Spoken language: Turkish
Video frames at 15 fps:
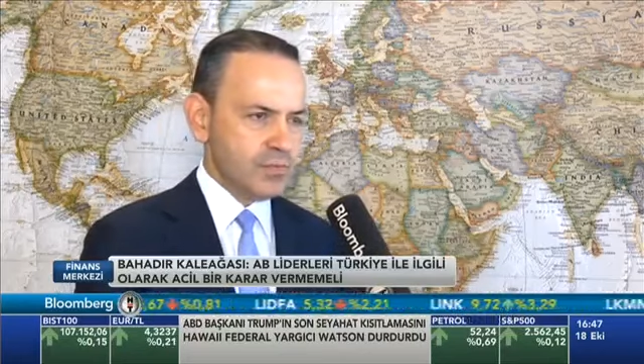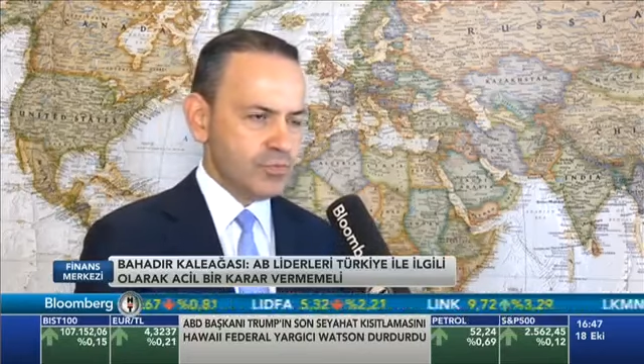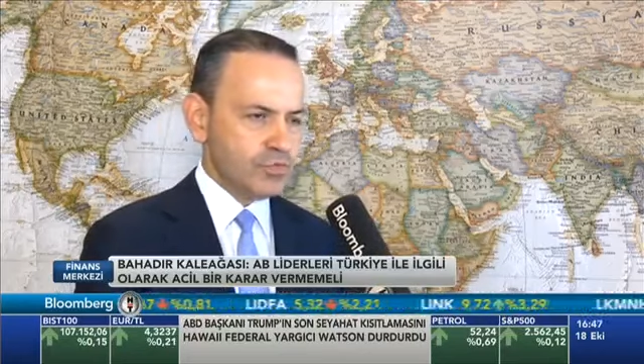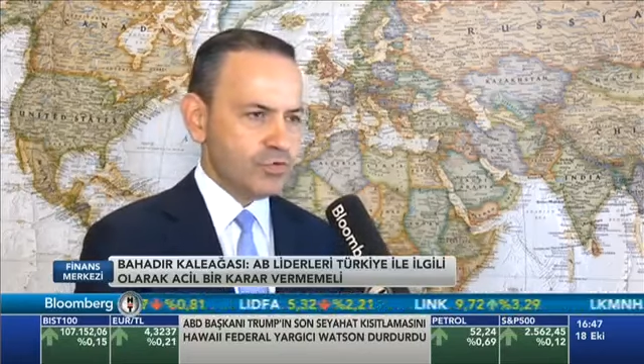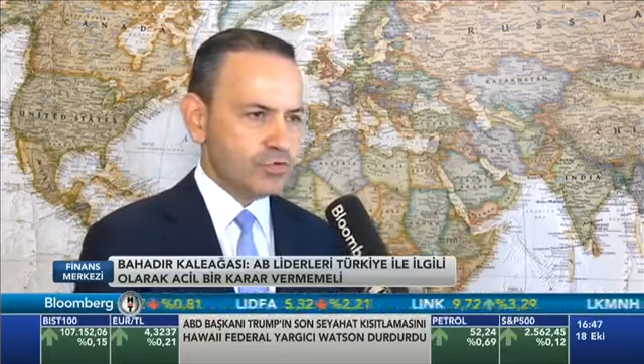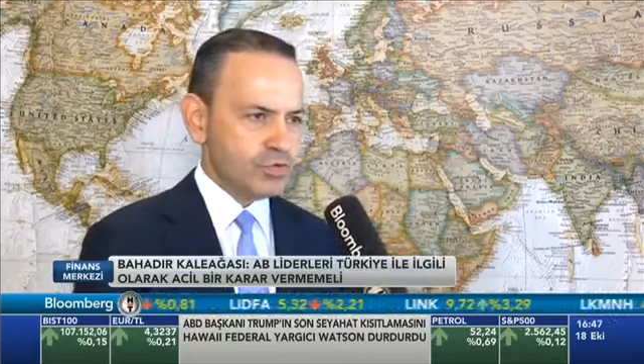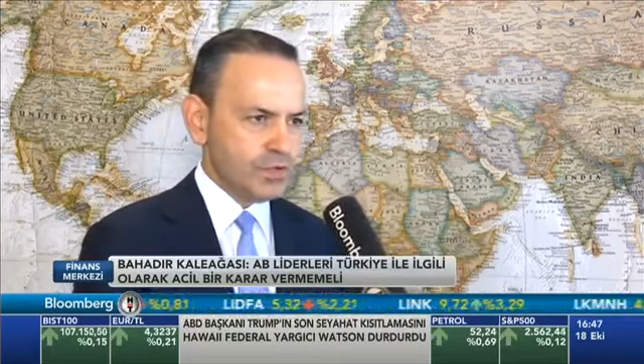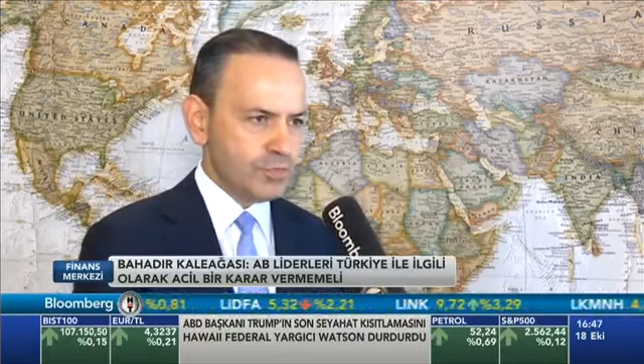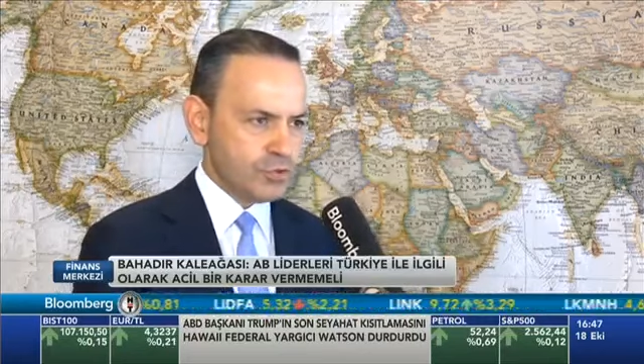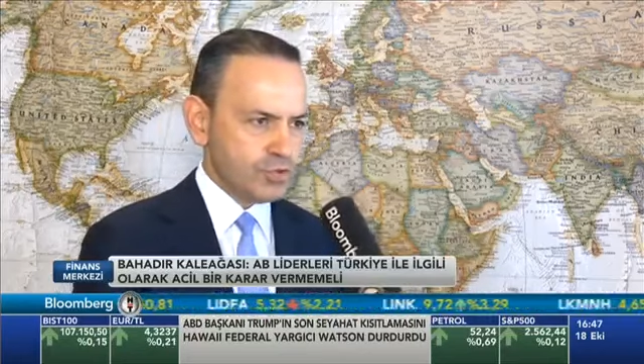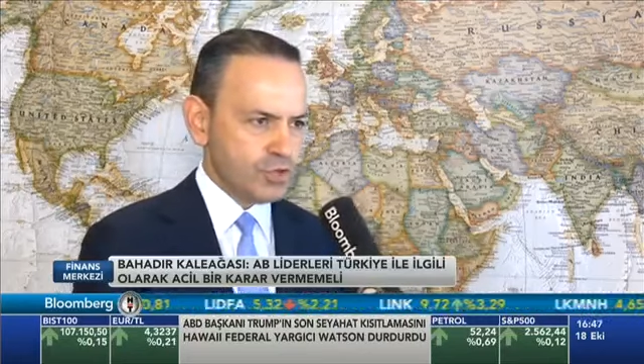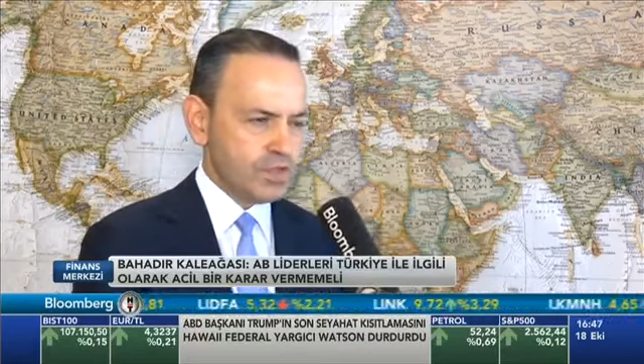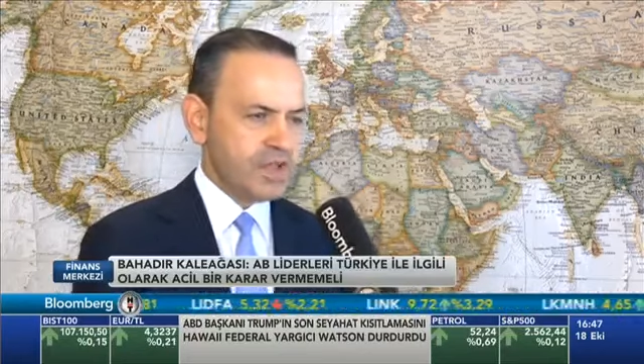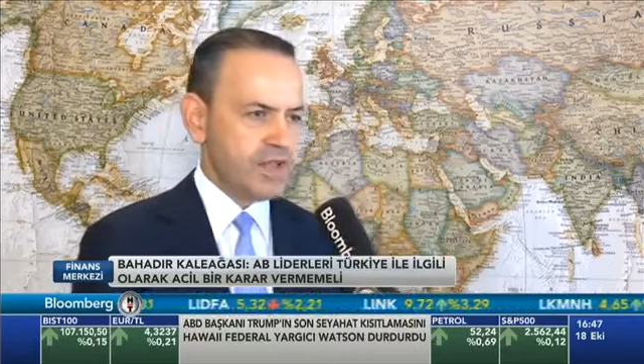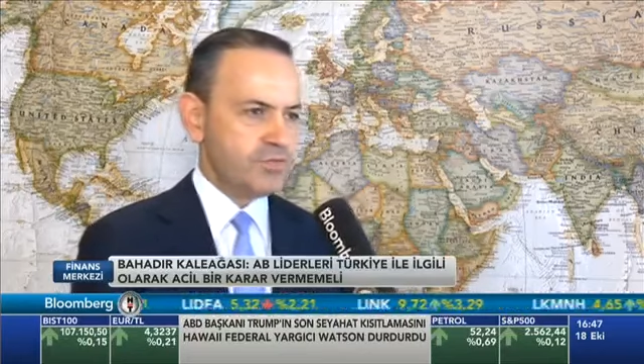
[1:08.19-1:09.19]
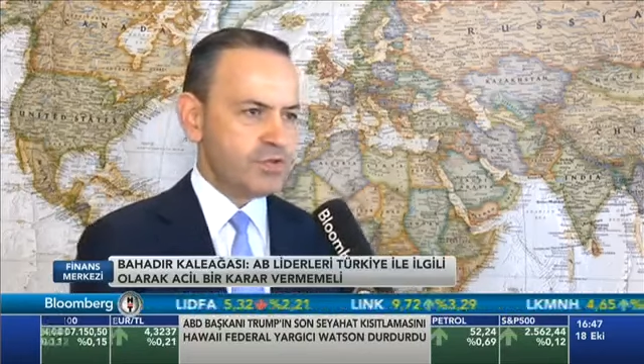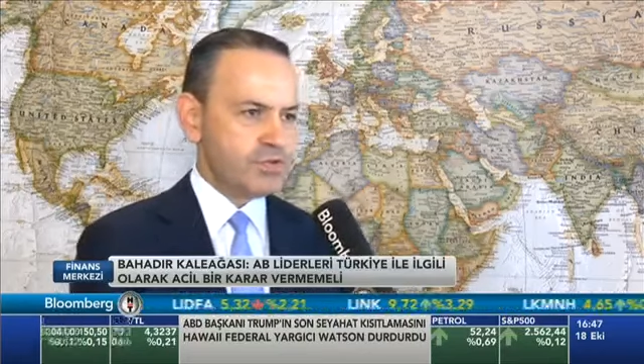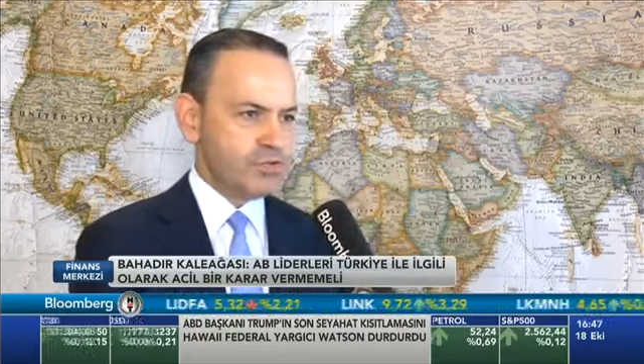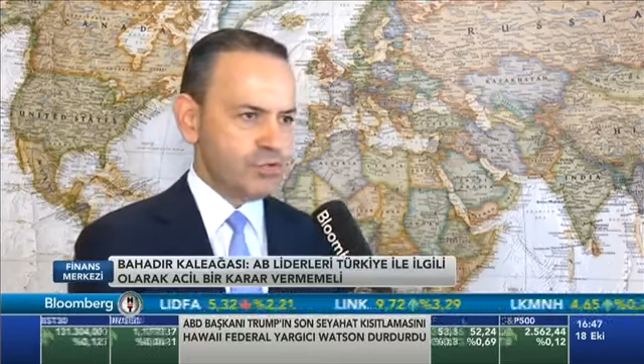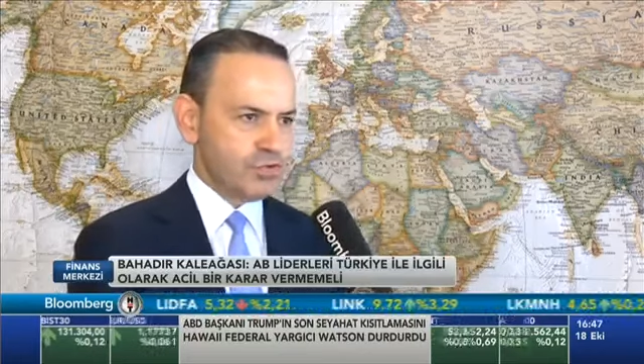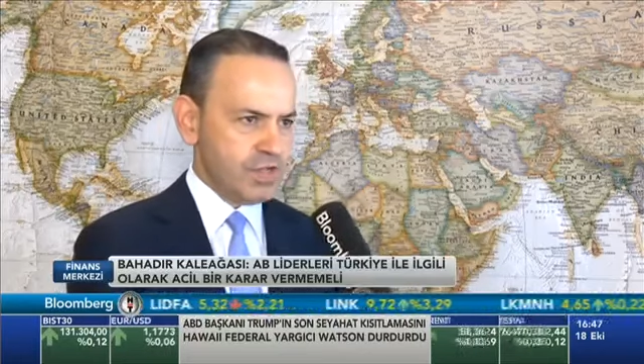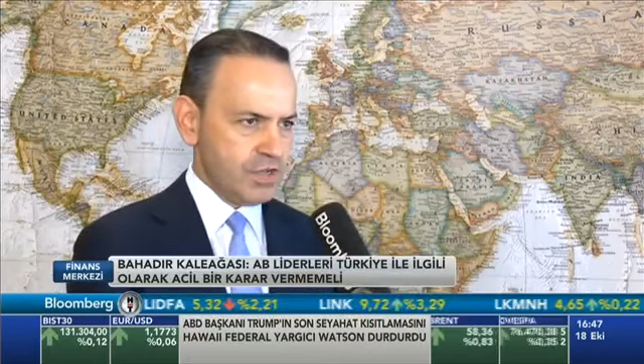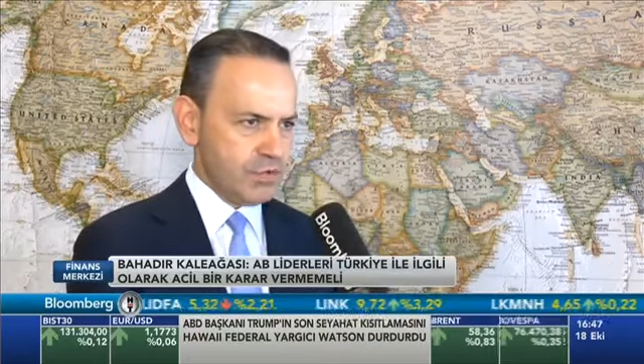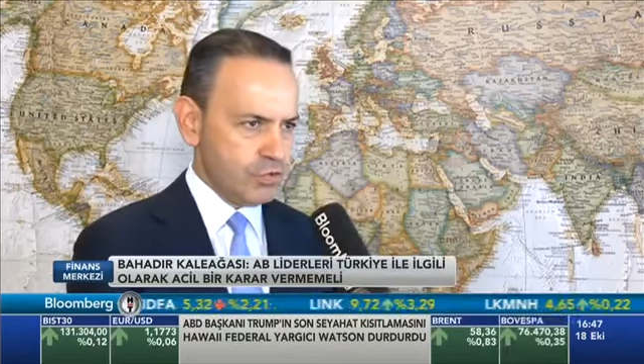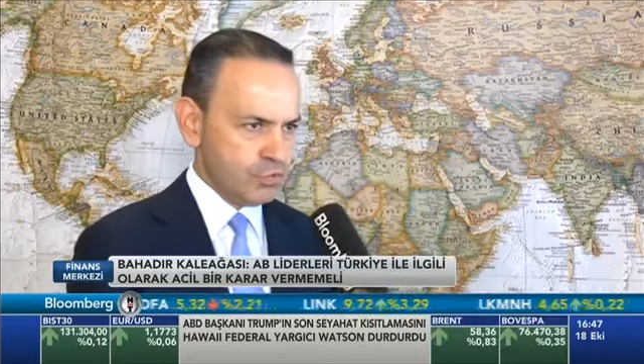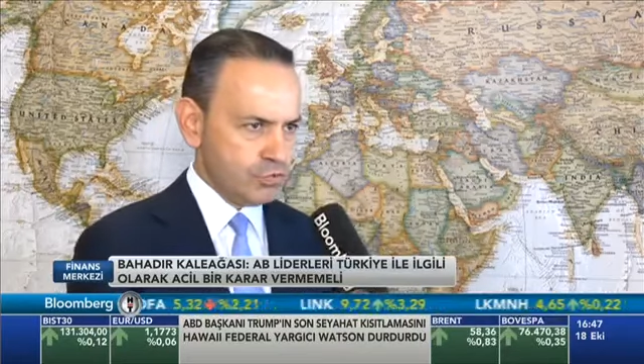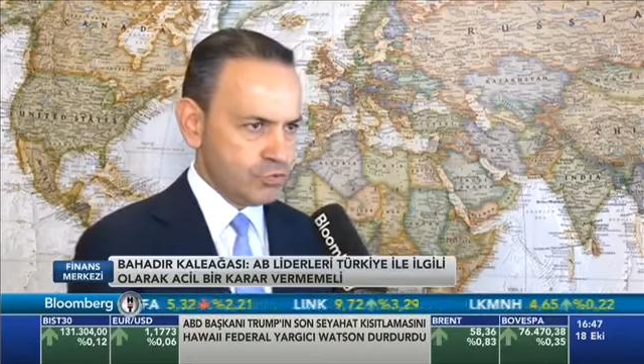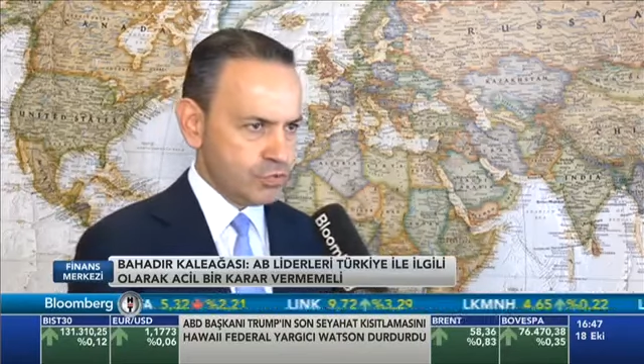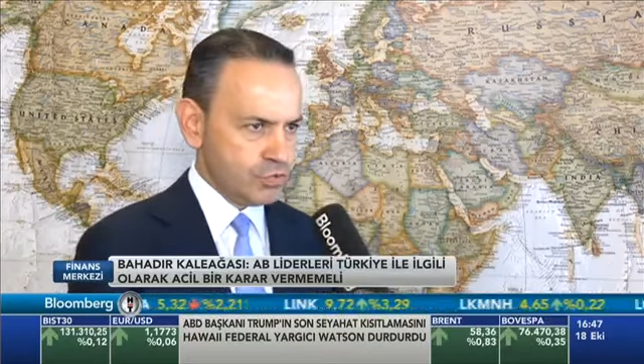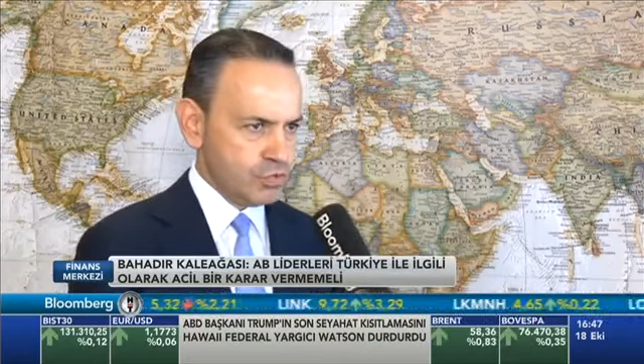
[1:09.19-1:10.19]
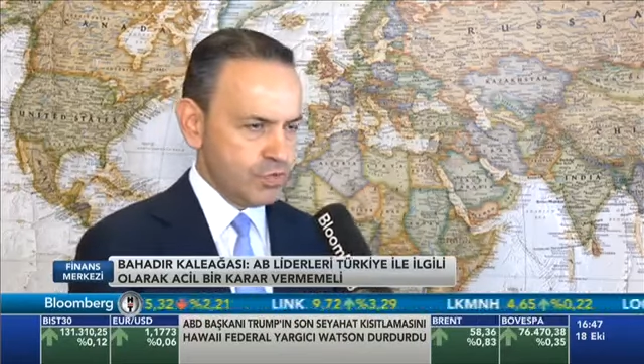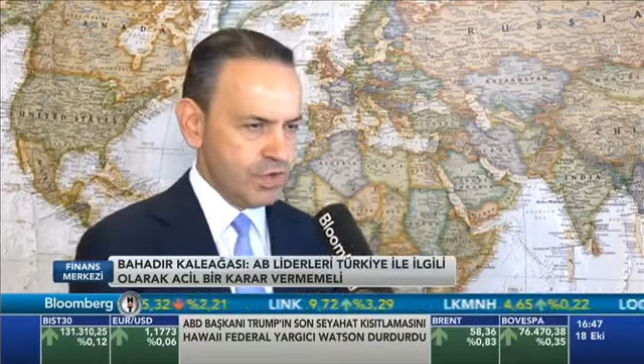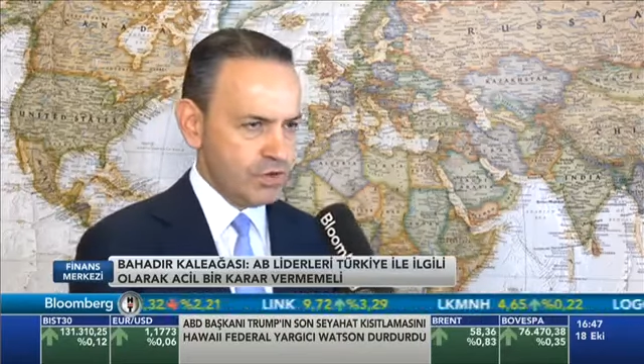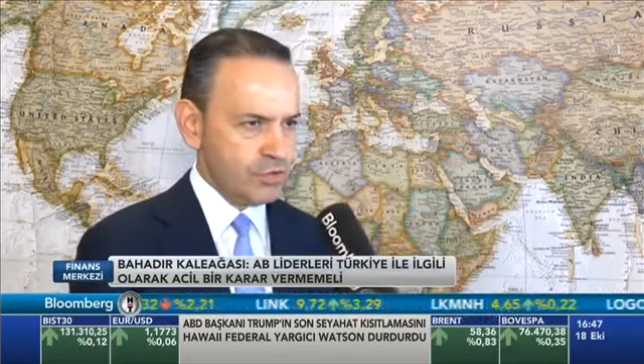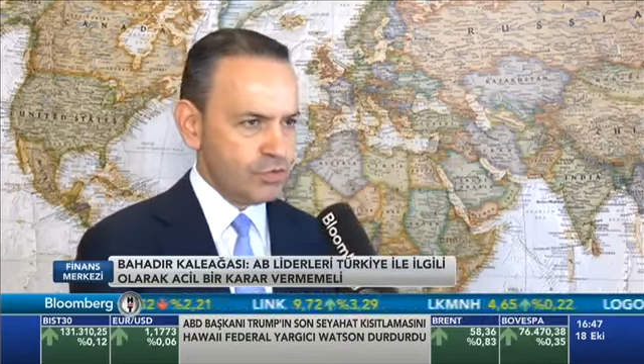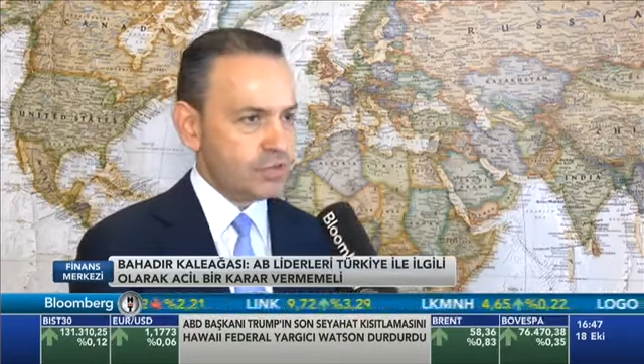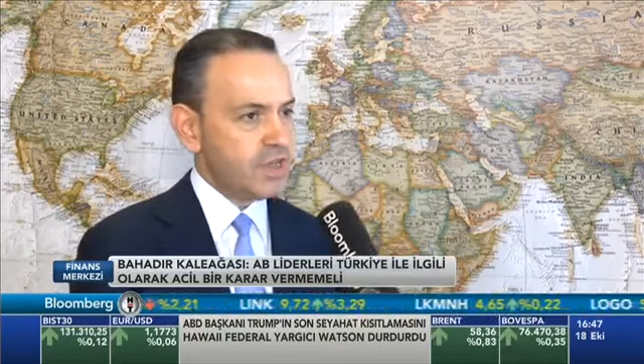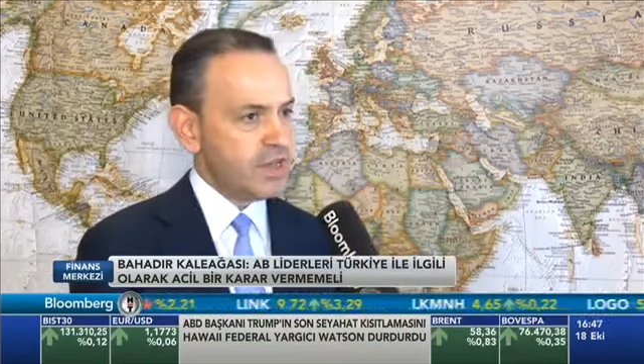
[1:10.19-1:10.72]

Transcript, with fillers: bu konuda bocalayan bir ülke görüntüsü veriyor.